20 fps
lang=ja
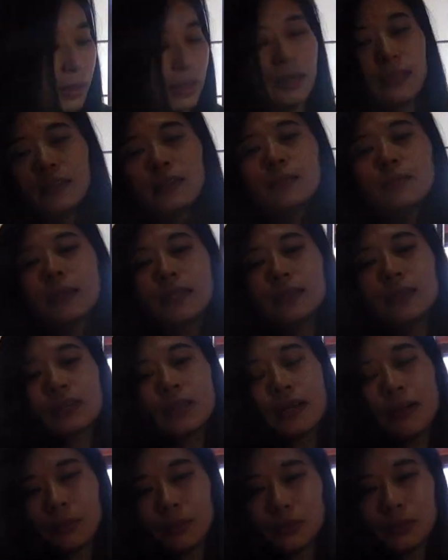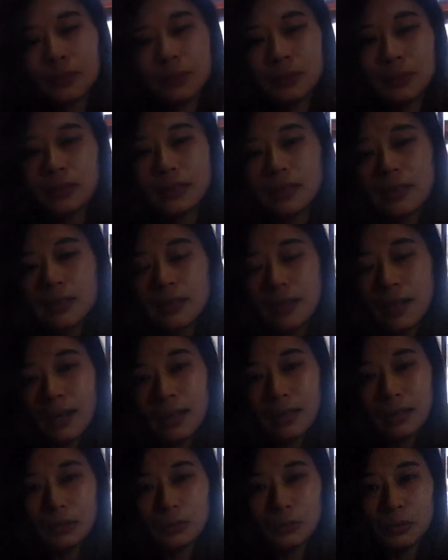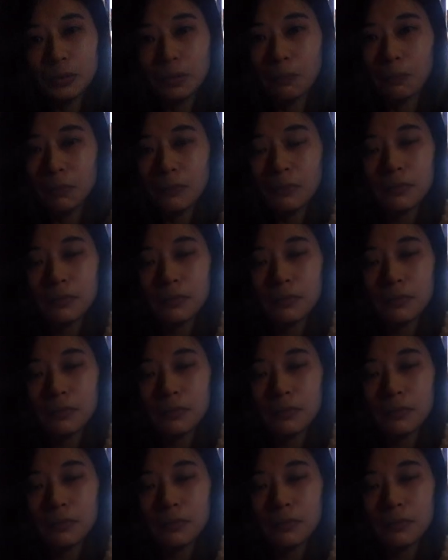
車とかもあの